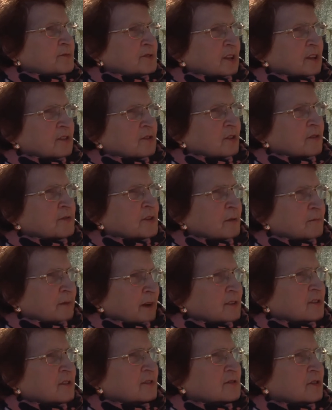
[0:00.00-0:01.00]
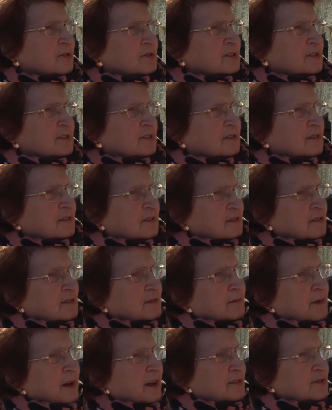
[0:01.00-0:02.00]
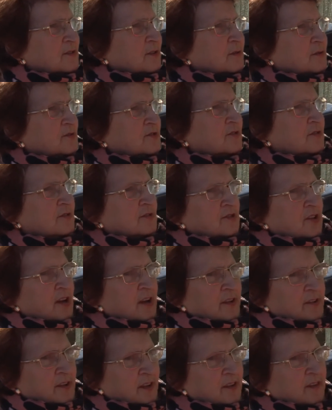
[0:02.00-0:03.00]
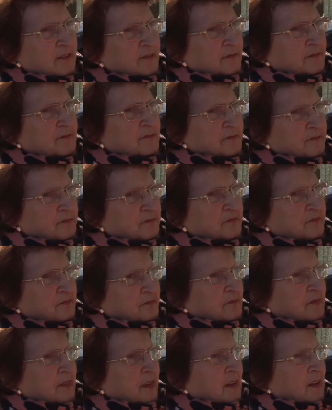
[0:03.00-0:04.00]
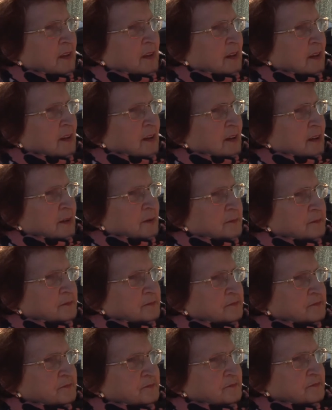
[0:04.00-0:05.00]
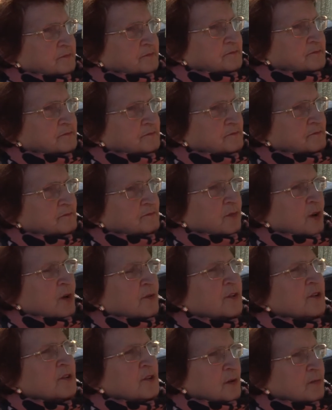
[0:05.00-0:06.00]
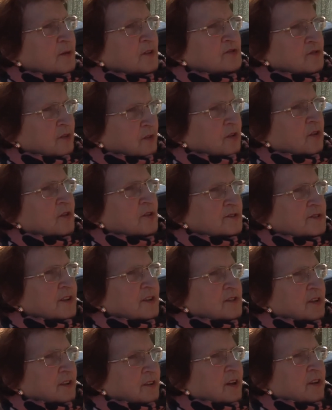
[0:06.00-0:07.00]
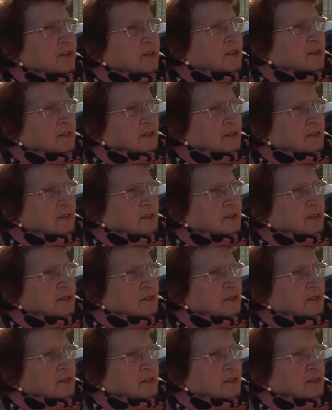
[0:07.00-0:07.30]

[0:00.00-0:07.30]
psy to, wie pani, to jest bardzo źle, nie? Czyli ogrodzenie powinno być? Powinno być ogrodzenie, tak.